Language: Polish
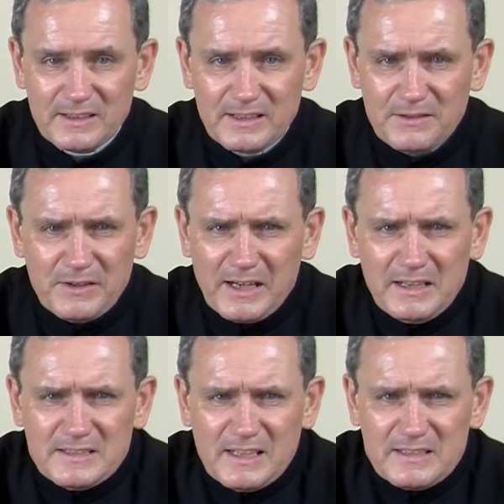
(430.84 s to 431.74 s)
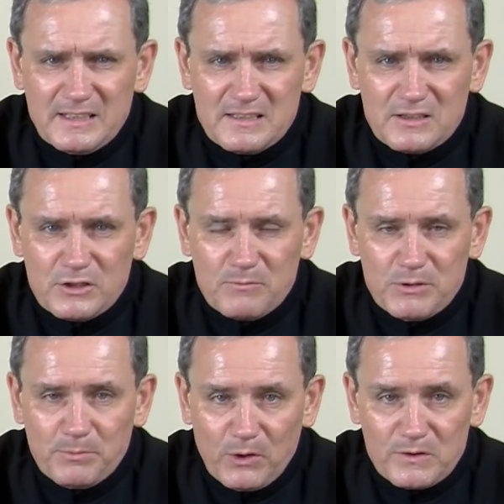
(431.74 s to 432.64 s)
Ewangelizacja jest czymś
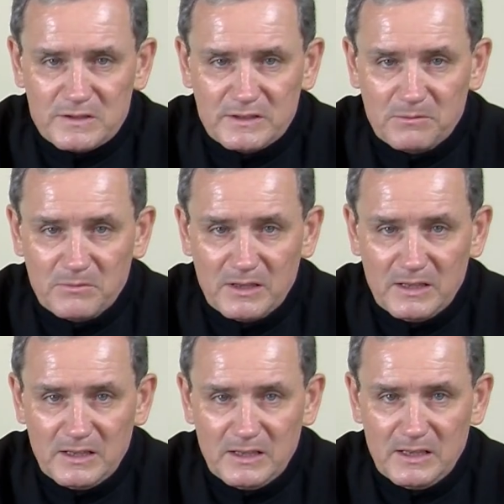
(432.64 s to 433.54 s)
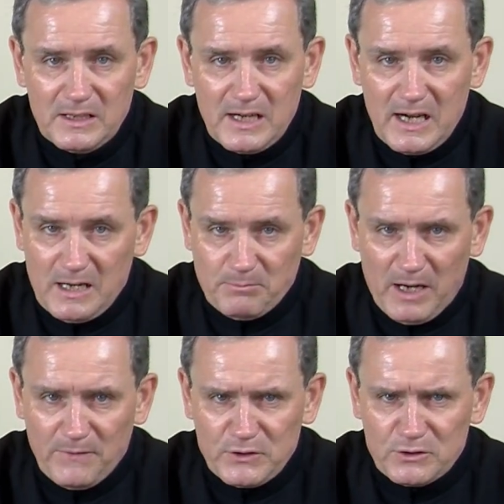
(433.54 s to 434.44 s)
prostym, a ma
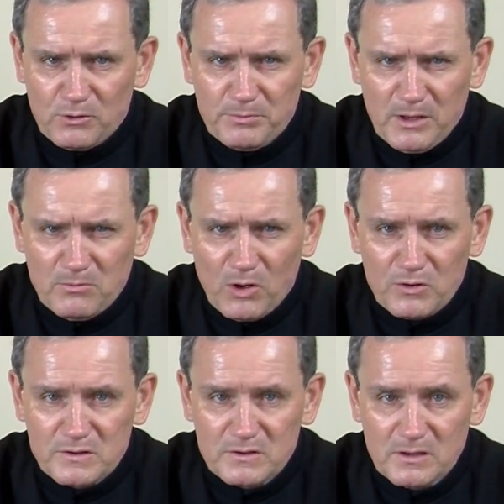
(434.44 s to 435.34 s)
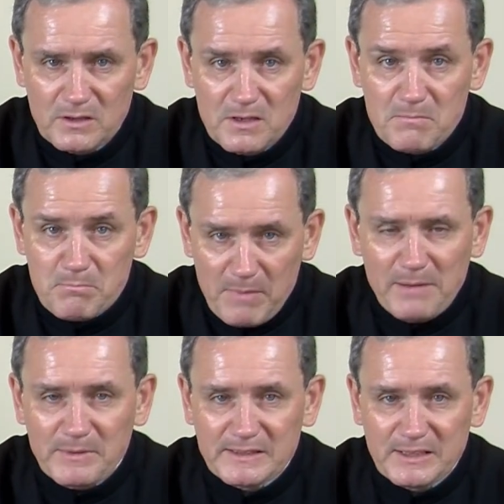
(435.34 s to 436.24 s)
w sobie moc.
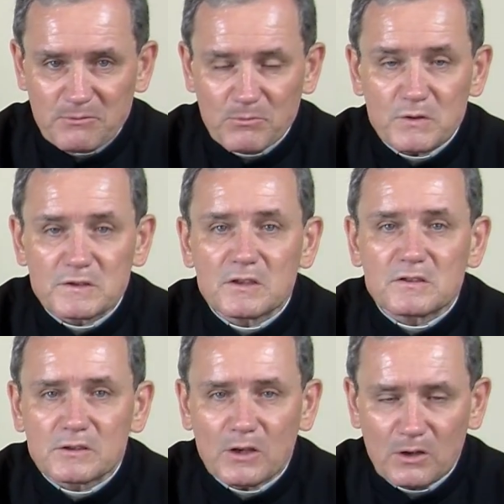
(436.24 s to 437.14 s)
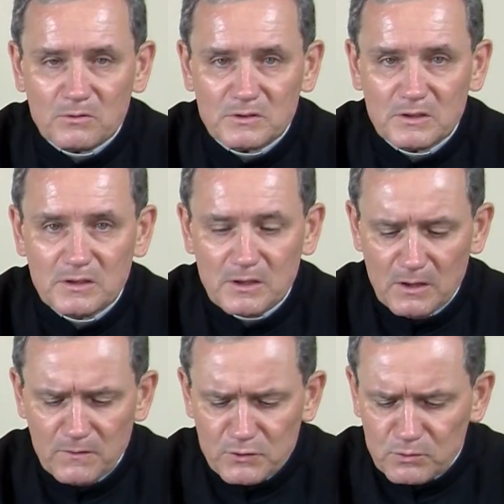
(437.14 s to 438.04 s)
Mamy tę moc. Skąd?
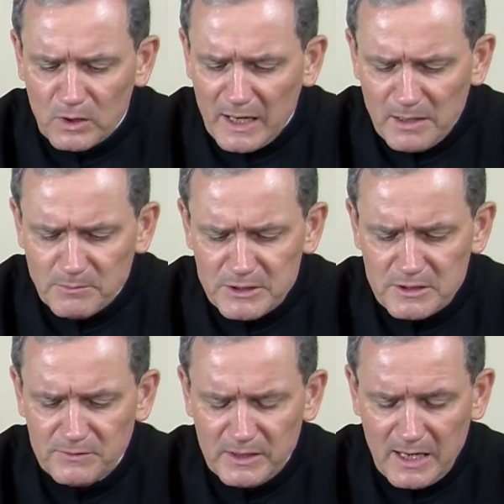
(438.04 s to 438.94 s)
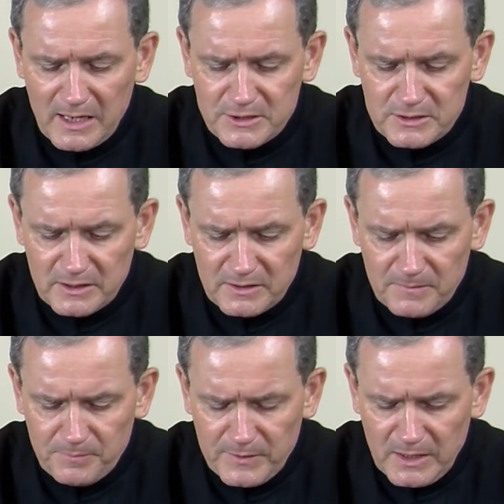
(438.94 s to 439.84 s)
Słuchajmy się wyraźnie.
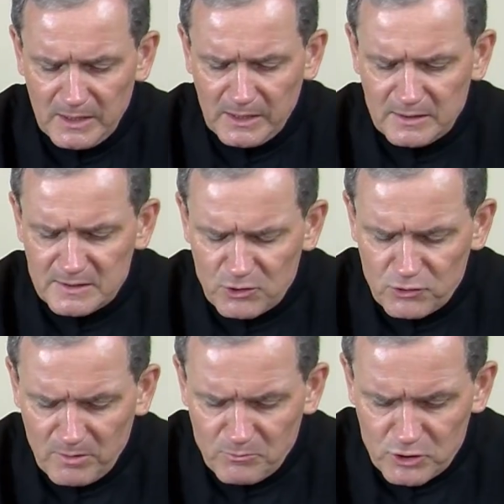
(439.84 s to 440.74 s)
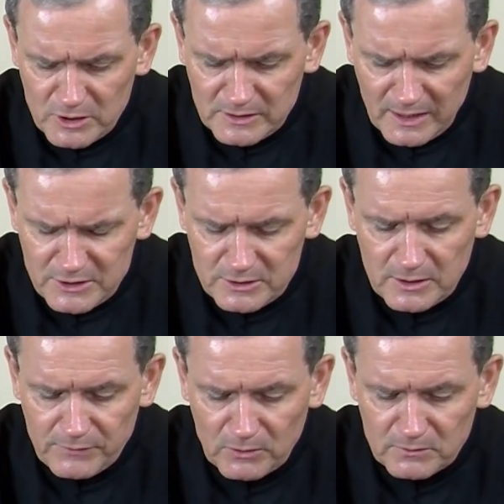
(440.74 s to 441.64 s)
Kiedy zacząłem czytać
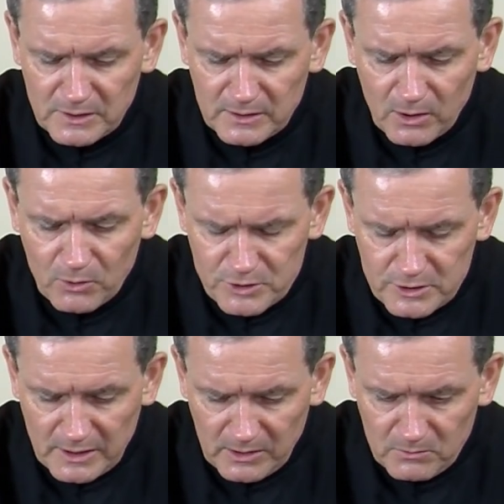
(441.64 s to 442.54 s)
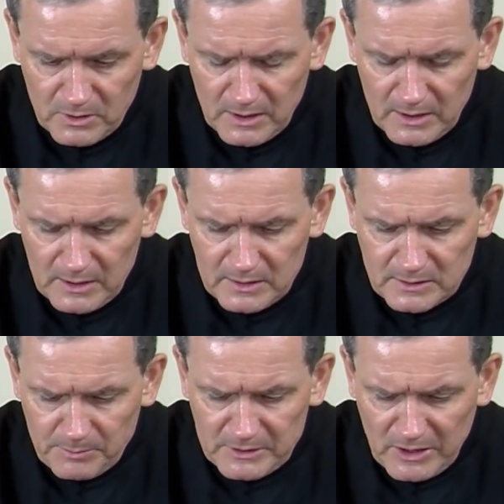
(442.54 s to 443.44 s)
dziewiąty rozdział,
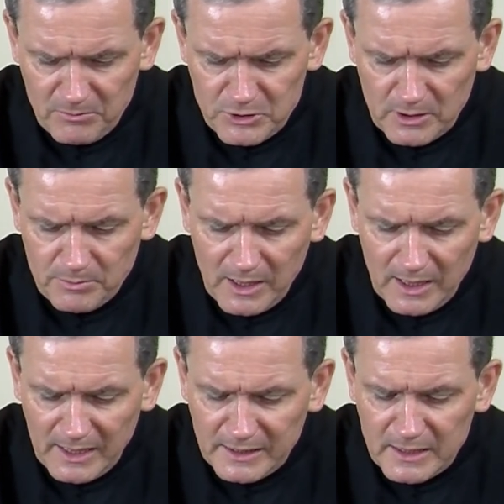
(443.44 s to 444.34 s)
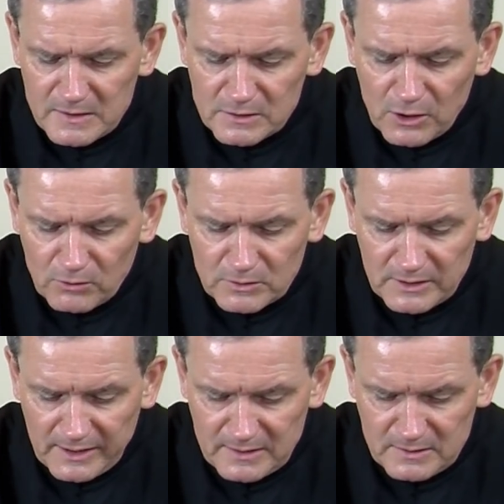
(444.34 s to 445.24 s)
zapytałem się, a jaki jest
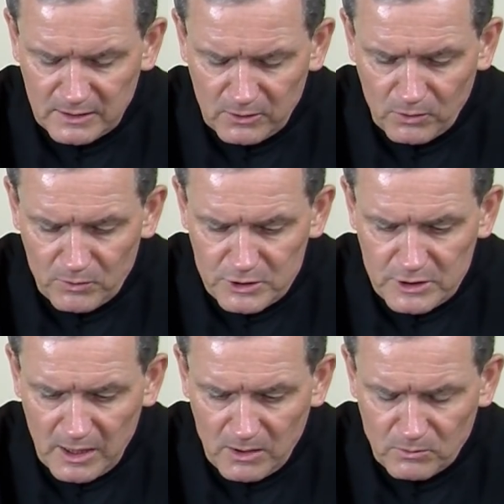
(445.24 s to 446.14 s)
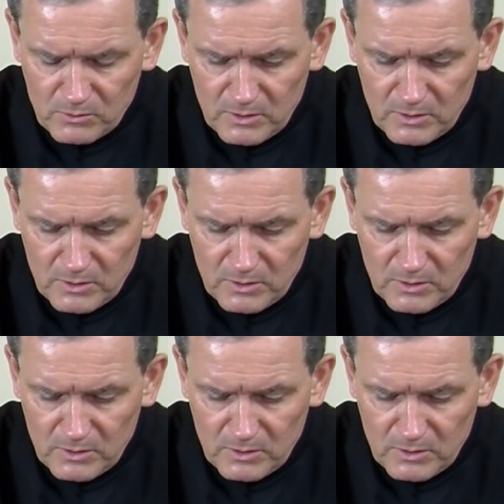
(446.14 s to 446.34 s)
kontekst tego rozdziału?